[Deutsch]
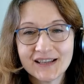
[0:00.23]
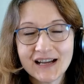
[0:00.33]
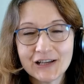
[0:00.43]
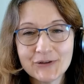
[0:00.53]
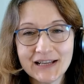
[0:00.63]

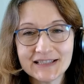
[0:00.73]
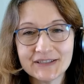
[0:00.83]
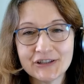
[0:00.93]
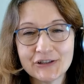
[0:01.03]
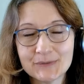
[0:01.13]
Hallo, herzlich
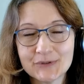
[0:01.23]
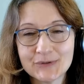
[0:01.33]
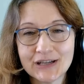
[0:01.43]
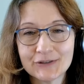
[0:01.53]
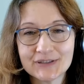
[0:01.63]
willkommen zu
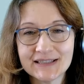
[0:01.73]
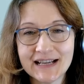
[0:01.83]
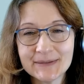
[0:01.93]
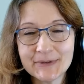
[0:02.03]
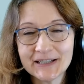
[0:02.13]
Galaxies
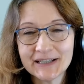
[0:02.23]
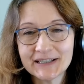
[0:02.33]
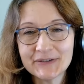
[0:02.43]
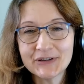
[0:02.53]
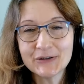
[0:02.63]
Asperger
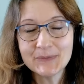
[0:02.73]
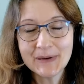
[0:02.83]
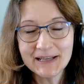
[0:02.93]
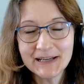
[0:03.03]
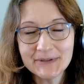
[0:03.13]
TV.
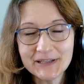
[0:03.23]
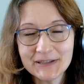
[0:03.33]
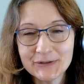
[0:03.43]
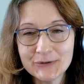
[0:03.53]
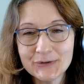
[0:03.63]
Mein Name ist
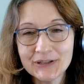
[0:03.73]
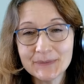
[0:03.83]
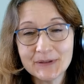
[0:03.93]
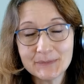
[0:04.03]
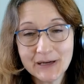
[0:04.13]
Doro, ich
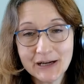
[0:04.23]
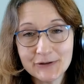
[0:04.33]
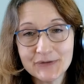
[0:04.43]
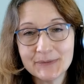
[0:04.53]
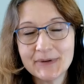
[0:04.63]
bin Paar- und
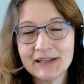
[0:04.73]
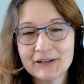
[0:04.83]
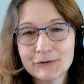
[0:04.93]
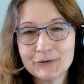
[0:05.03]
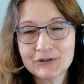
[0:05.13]

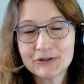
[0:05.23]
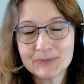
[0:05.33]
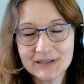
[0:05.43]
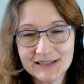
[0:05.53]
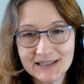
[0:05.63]
Familiencoach
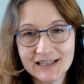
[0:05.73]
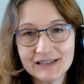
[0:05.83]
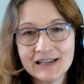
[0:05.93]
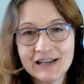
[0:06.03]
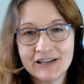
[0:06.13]
speziell
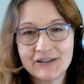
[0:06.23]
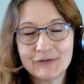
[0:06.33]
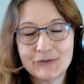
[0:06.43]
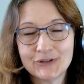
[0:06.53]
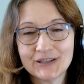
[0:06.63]

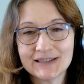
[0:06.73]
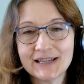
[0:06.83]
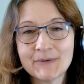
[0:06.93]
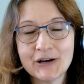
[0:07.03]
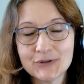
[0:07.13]
für das
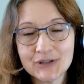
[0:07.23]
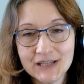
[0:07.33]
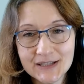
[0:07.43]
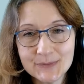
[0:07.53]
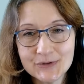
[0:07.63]
Thema
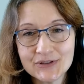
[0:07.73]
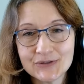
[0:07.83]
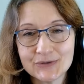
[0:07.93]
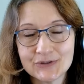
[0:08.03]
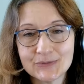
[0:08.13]
Autismus
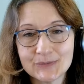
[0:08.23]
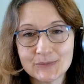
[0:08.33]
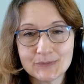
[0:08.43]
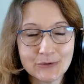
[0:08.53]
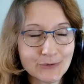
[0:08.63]
und
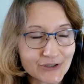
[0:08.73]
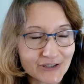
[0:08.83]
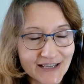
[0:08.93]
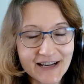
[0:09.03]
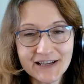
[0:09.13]
coache
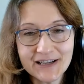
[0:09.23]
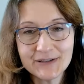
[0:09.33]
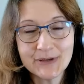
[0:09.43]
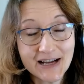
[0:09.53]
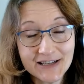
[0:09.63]
sehr gerne,
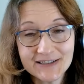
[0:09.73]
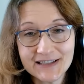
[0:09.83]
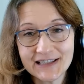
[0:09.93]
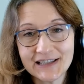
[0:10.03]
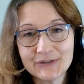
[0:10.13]
berate
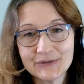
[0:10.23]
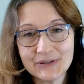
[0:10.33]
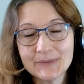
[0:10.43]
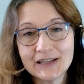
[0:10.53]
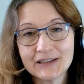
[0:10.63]
sehr gerne
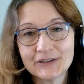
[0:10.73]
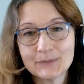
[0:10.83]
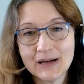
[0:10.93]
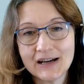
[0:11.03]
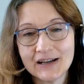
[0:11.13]
Familien,
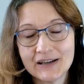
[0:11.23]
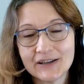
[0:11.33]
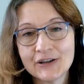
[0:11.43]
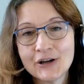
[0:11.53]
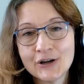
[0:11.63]
Paare
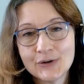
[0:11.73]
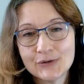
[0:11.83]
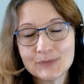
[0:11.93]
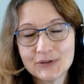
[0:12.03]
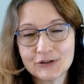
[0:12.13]

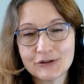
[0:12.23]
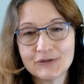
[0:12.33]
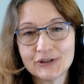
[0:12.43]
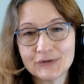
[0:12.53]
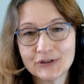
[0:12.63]
und
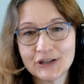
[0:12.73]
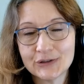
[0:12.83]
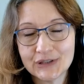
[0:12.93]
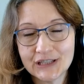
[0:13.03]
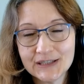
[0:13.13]
Betroffene von
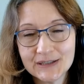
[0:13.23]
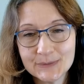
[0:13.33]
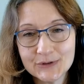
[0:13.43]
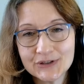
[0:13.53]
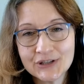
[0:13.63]

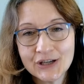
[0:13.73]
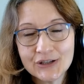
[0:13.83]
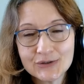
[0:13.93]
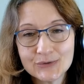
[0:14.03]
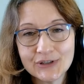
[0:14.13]
Autismus
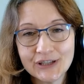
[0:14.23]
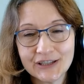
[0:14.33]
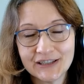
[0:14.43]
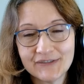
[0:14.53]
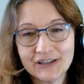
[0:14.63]
zu ihren
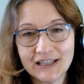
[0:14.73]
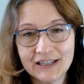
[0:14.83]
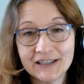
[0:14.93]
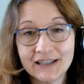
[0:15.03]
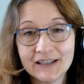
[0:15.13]

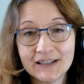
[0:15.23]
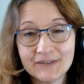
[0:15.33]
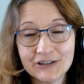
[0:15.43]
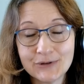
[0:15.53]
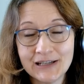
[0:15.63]
jeweiligen
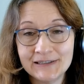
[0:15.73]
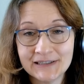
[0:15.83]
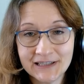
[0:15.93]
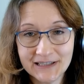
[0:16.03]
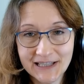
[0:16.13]
individuellen
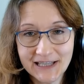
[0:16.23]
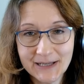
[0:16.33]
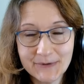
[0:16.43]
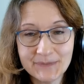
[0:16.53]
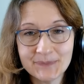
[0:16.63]

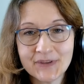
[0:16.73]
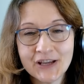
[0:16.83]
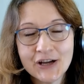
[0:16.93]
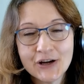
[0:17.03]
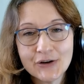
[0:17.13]
Themen.
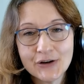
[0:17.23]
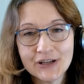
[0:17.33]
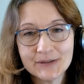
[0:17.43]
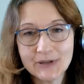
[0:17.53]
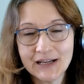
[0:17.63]

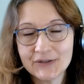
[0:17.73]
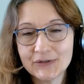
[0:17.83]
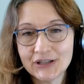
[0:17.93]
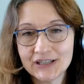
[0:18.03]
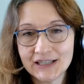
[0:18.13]
Heute
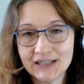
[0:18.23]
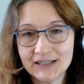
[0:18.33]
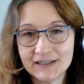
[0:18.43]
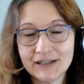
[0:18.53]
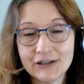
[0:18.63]
beantworte ich
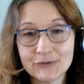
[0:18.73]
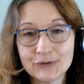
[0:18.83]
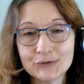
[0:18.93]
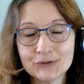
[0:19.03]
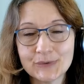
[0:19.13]
hier auf
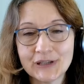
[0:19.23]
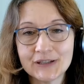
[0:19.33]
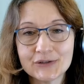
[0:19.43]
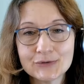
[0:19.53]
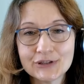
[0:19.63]
YouTube eine
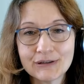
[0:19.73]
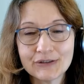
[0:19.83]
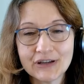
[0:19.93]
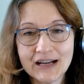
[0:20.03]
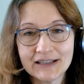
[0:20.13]

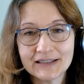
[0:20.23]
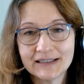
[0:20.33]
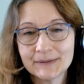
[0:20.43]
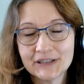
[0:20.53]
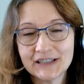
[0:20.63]
Zuschauerfrage, die
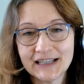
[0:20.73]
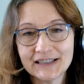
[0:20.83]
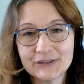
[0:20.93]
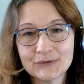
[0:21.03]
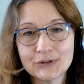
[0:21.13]
an mich
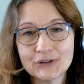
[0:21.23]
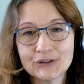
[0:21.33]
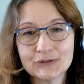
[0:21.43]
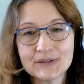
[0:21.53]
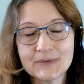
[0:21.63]
gerichtet wurde.
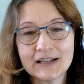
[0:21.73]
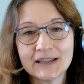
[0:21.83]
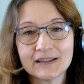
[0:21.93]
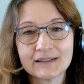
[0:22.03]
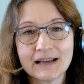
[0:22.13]
Und zwar
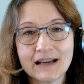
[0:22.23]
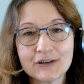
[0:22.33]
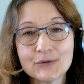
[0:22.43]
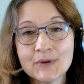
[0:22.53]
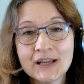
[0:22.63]
ging es
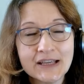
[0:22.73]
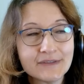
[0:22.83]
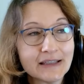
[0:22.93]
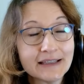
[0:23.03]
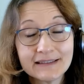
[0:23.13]
darum,
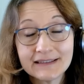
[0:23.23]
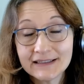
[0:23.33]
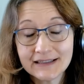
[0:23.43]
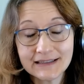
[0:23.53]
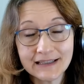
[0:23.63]
wie ist denn
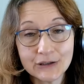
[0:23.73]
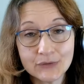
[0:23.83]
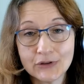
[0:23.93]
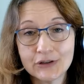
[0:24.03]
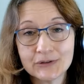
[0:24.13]
das eigentlich
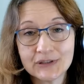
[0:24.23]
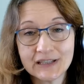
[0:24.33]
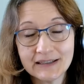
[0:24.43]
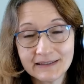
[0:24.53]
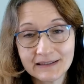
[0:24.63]
für
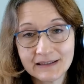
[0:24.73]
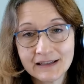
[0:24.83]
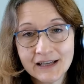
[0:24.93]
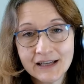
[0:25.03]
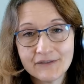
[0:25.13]
Autisten,
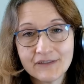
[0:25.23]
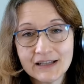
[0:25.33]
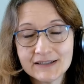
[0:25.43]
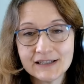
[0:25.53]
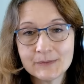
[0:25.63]
wenn
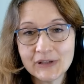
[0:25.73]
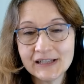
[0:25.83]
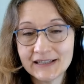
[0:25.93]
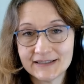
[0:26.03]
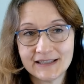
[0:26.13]
sie in
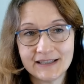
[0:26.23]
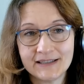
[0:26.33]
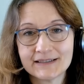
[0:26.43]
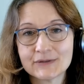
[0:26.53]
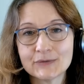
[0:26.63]
Bildern sehen.
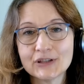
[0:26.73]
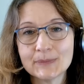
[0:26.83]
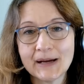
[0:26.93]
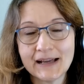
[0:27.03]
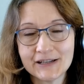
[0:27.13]
Ist das
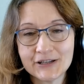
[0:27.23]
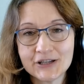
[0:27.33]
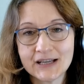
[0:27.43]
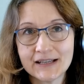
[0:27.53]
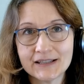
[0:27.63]
furchtbar
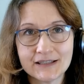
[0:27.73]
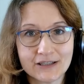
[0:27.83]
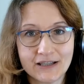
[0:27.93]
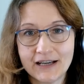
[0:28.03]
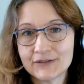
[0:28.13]
anstrengend?
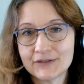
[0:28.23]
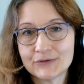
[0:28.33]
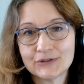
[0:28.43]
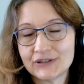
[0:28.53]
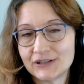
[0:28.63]
Also
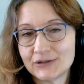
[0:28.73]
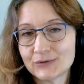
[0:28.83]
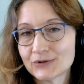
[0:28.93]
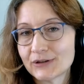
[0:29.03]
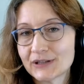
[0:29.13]
die
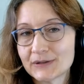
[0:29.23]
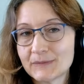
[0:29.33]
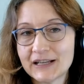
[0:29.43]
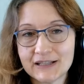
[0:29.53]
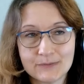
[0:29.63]
Zuschauerin
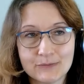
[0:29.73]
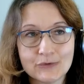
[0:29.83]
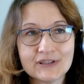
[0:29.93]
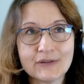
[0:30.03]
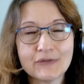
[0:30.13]
meinte, das
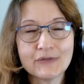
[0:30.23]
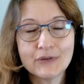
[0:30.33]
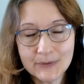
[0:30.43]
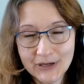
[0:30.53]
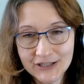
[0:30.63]
muss ja
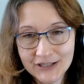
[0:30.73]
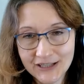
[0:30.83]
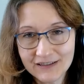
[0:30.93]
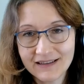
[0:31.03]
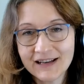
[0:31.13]
furchtbar
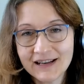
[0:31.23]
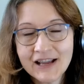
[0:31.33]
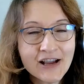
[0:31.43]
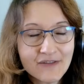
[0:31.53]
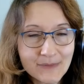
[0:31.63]
anstrengend sein,
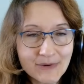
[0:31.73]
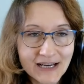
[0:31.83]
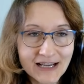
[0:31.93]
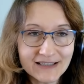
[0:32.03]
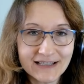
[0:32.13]
wenn man
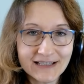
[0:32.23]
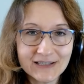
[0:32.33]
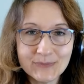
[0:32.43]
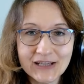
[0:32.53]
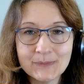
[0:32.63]
alles
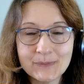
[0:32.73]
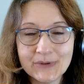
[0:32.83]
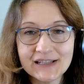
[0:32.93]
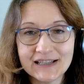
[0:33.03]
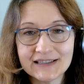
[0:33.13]
erstmal in
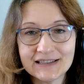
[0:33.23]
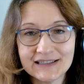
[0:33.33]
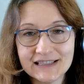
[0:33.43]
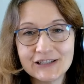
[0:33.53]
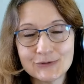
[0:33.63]
Bildern
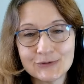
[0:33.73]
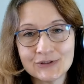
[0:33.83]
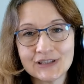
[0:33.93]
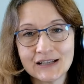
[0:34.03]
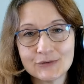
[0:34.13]
sieht
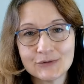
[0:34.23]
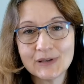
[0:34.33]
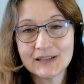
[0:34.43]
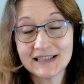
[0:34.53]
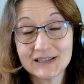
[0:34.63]
und dann
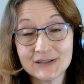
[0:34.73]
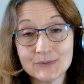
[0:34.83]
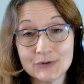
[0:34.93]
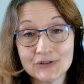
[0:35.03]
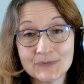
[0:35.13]
übersetzen
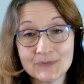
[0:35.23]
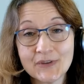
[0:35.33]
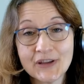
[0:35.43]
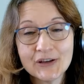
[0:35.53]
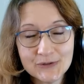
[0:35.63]
muss.
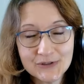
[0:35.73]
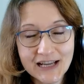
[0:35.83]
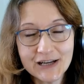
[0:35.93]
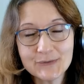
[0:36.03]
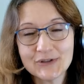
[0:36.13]
Und
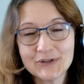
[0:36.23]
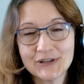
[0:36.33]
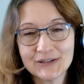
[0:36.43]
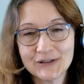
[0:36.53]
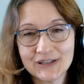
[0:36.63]
darum soll
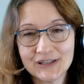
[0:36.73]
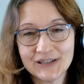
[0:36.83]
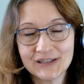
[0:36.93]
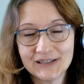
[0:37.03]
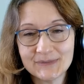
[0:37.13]
es heute
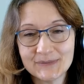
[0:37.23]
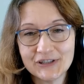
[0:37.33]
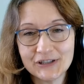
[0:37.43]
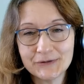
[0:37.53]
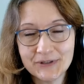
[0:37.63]
in diesem
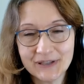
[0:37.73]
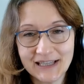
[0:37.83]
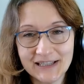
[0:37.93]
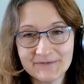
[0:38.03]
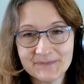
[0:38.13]
Video gehen.